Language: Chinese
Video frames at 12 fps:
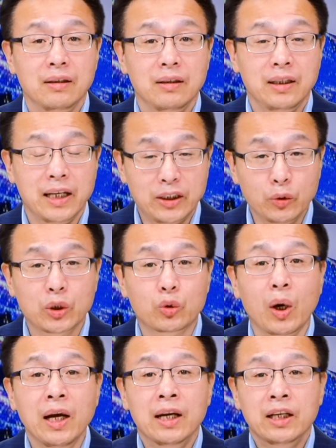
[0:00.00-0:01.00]
也就是
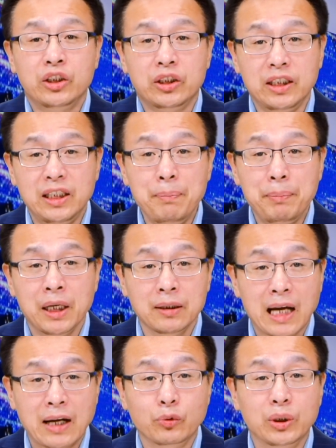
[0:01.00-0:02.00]
说，习近平
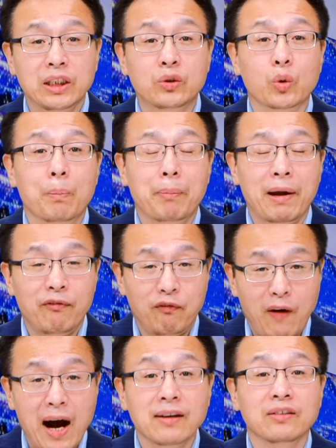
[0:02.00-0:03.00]
当局是准备
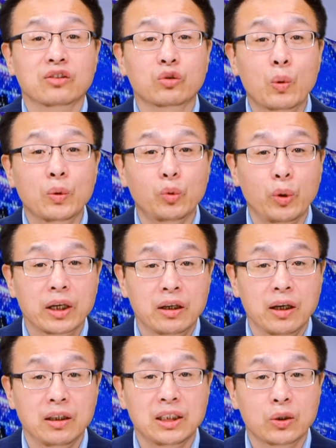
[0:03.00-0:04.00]
放松对
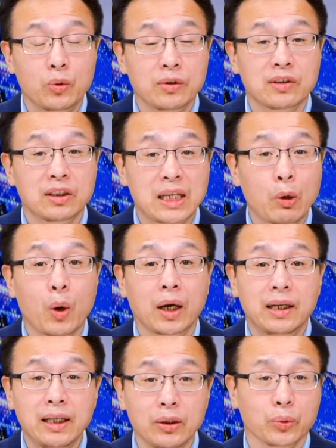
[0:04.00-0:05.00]
科技公司监管
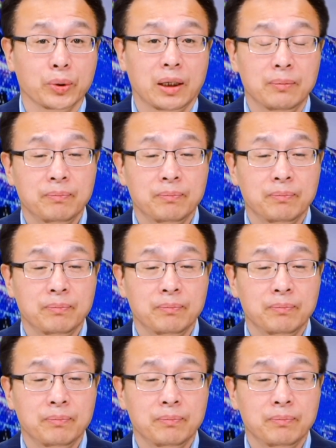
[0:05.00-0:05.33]
力度的。